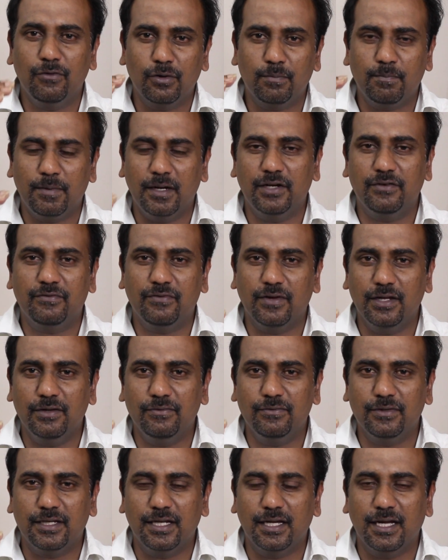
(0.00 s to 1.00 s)
ఫోర్ పాయింట్ ఫైవ్
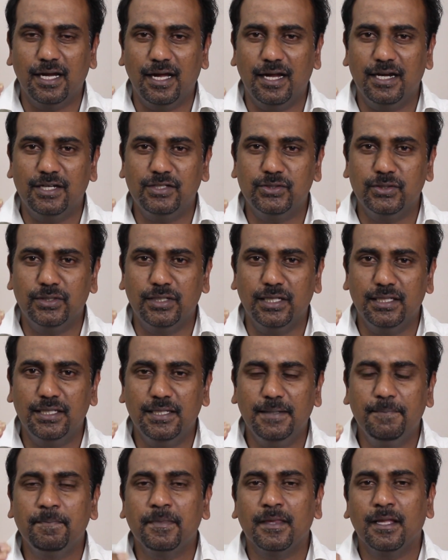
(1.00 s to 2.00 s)
గిగా హెడ్జ్ ఉండేది